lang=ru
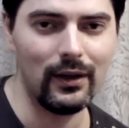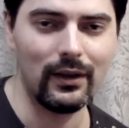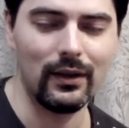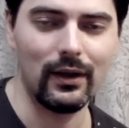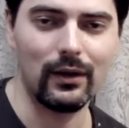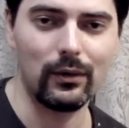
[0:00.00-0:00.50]

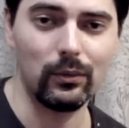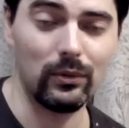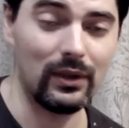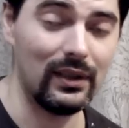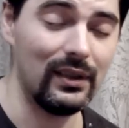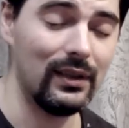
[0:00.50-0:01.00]

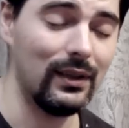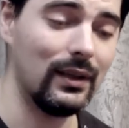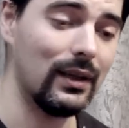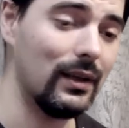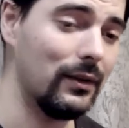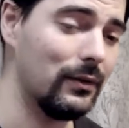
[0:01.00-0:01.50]
накрутки, и
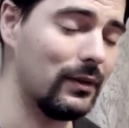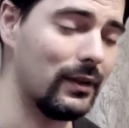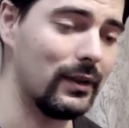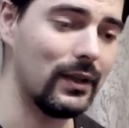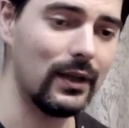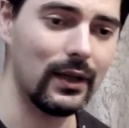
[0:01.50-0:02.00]
я ее
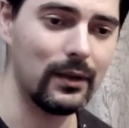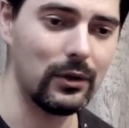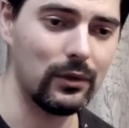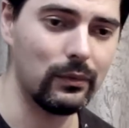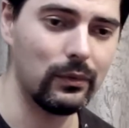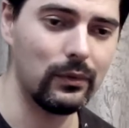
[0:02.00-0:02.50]
не
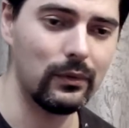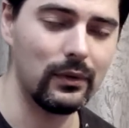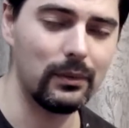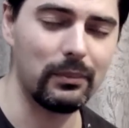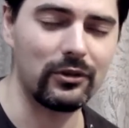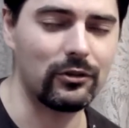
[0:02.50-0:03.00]
рекомендую,
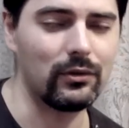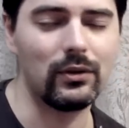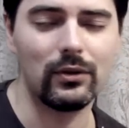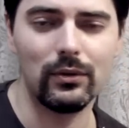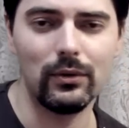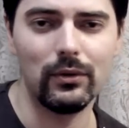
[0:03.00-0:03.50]
и, пожалуй,
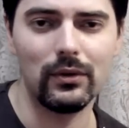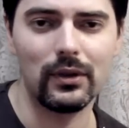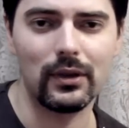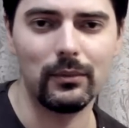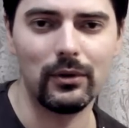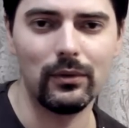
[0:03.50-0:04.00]
никто ее не
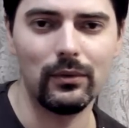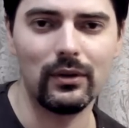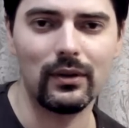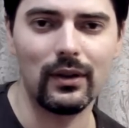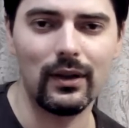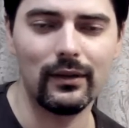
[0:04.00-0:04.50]

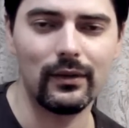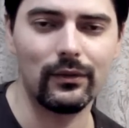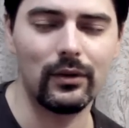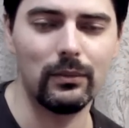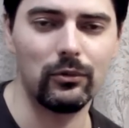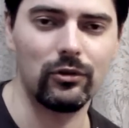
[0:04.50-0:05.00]
рекомендует для
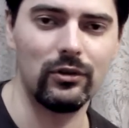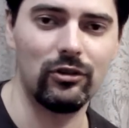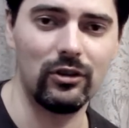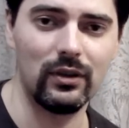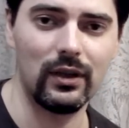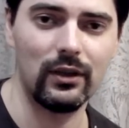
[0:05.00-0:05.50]
совсем уж
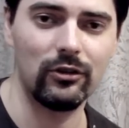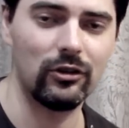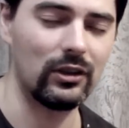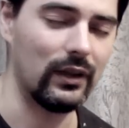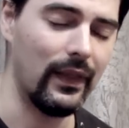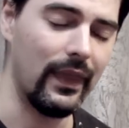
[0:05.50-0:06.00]

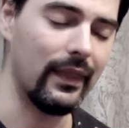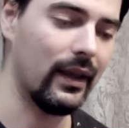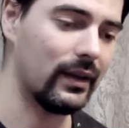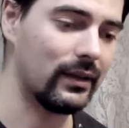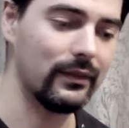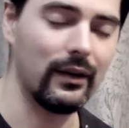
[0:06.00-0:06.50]
начинающих.
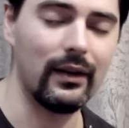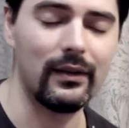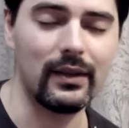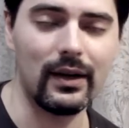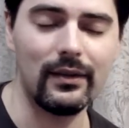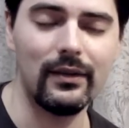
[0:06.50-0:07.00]
Да, это
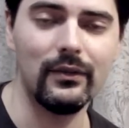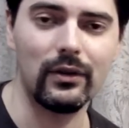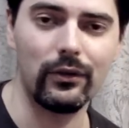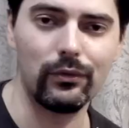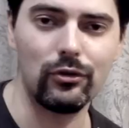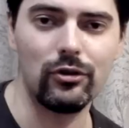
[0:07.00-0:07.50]
выглядит красиво,
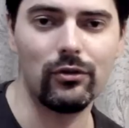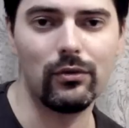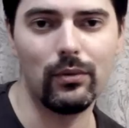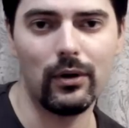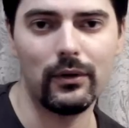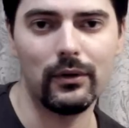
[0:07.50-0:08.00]
это звучит
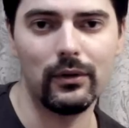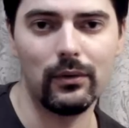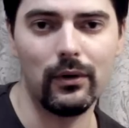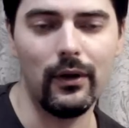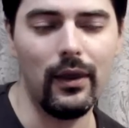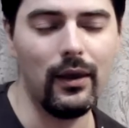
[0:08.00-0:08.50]
здорово,
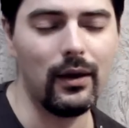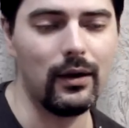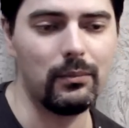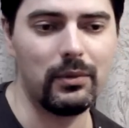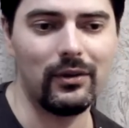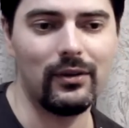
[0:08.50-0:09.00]
но
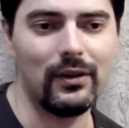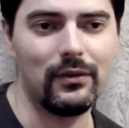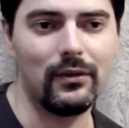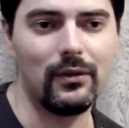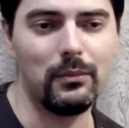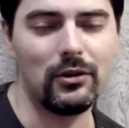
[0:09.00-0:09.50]
а,
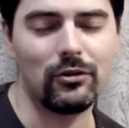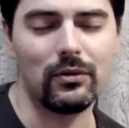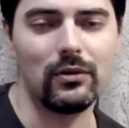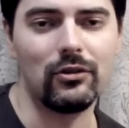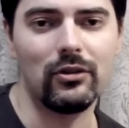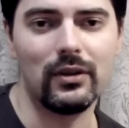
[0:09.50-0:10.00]
представьте себе, что
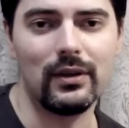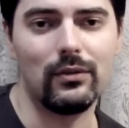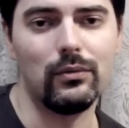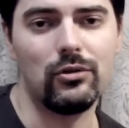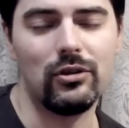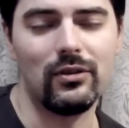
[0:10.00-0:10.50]

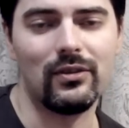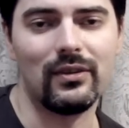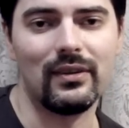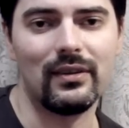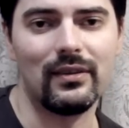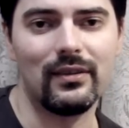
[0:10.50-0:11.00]
начинать
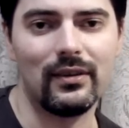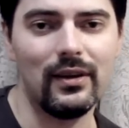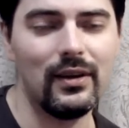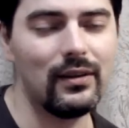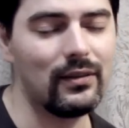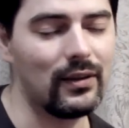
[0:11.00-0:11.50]
учиться с,
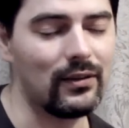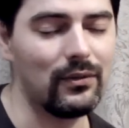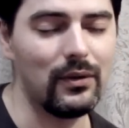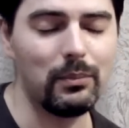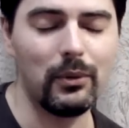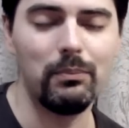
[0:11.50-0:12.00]
со
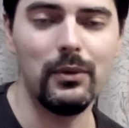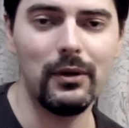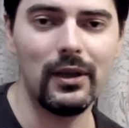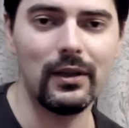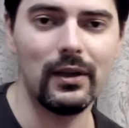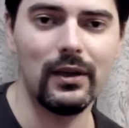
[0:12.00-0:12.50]

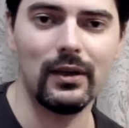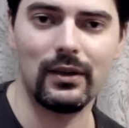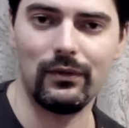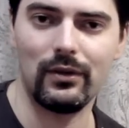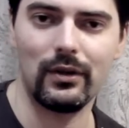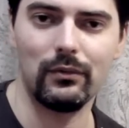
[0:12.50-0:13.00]
свип-пикинга,
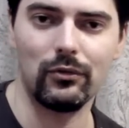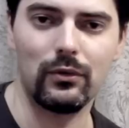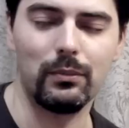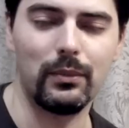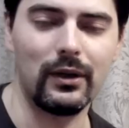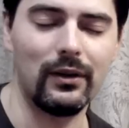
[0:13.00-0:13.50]
это все равно,
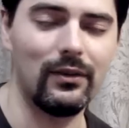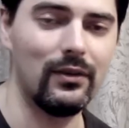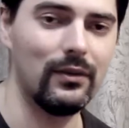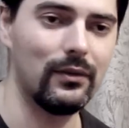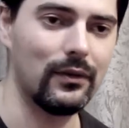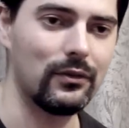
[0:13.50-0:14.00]
что
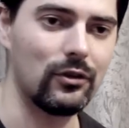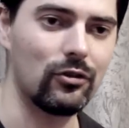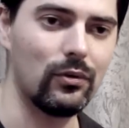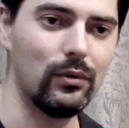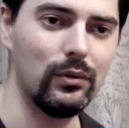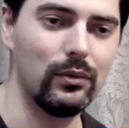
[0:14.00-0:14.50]
прийти в
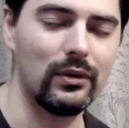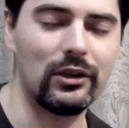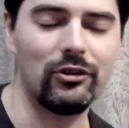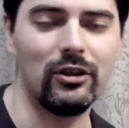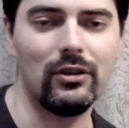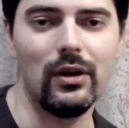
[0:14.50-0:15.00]
автошколу и
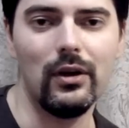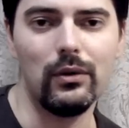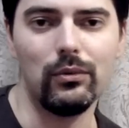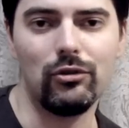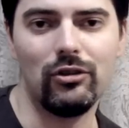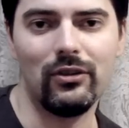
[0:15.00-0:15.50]
начать
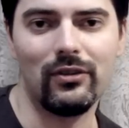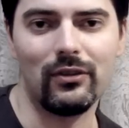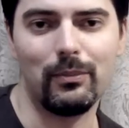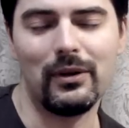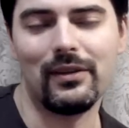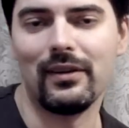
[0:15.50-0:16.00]
учиться
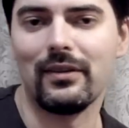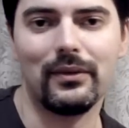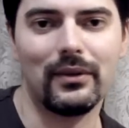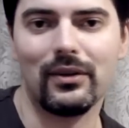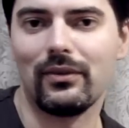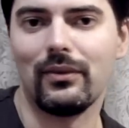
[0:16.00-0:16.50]
с
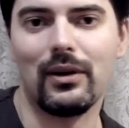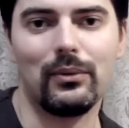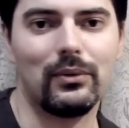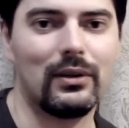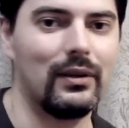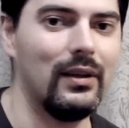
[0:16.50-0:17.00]
полицейского
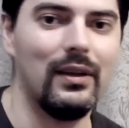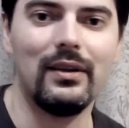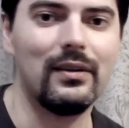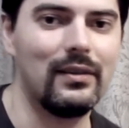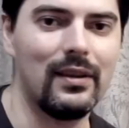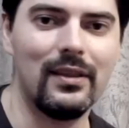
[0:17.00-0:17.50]
разворота,
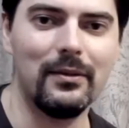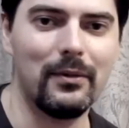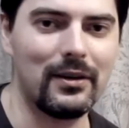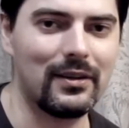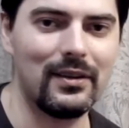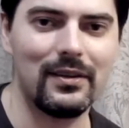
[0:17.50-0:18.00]
ездить на
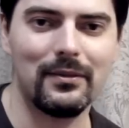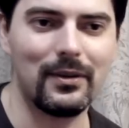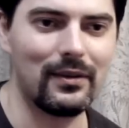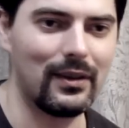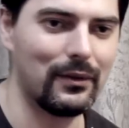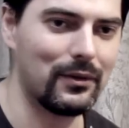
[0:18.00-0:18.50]
машине
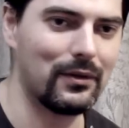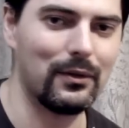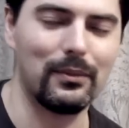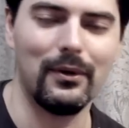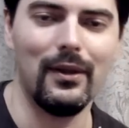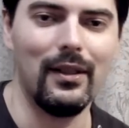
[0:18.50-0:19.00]
вместо того,
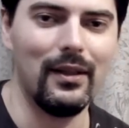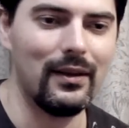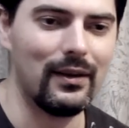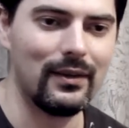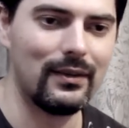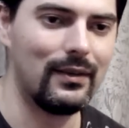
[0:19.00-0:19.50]
чтобы
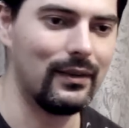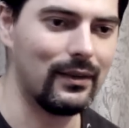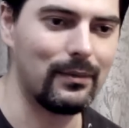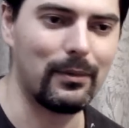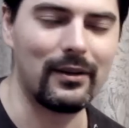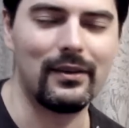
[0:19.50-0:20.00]
а,
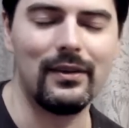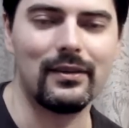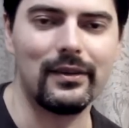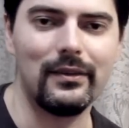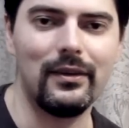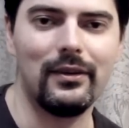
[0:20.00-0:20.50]
делать
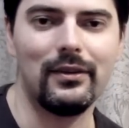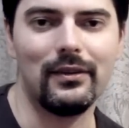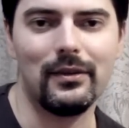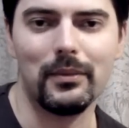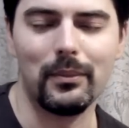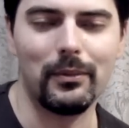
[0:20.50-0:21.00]
простейшие вещи
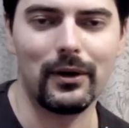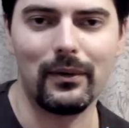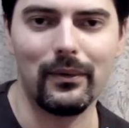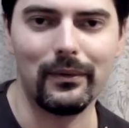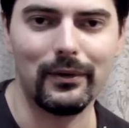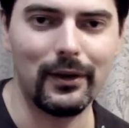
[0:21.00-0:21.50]
типа
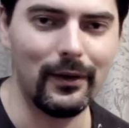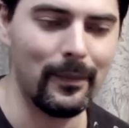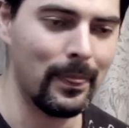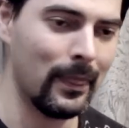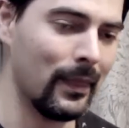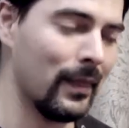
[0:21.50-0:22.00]
парковки.
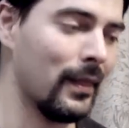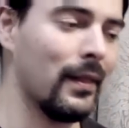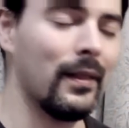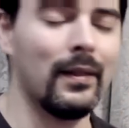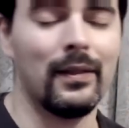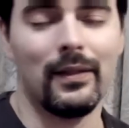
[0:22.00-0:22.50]

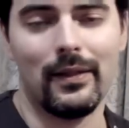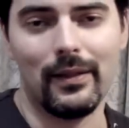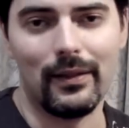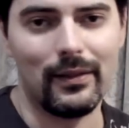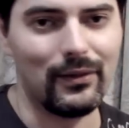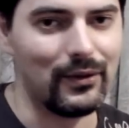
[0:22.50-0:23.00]

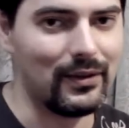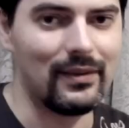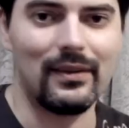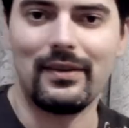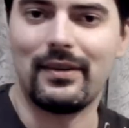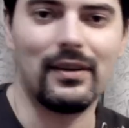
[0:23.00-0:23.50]
То есть
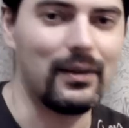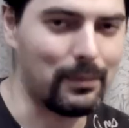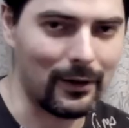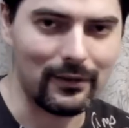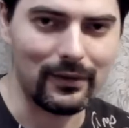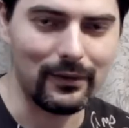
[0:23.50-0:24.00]
сначала
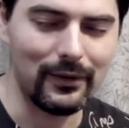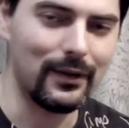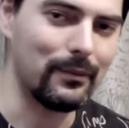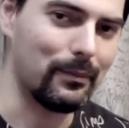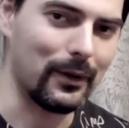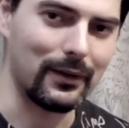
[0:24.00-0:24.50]

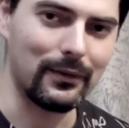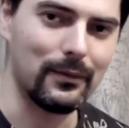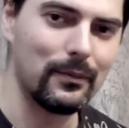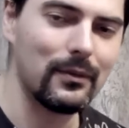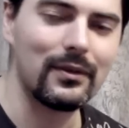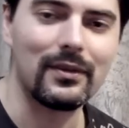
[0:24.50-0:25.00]
простое, а
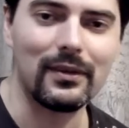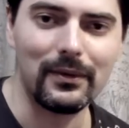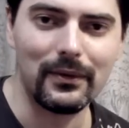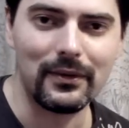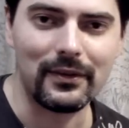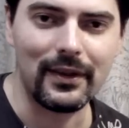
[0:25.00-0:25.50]
потом
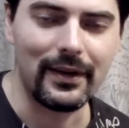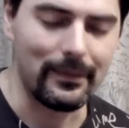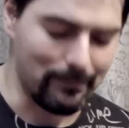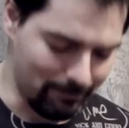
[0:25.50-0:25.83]
сложное.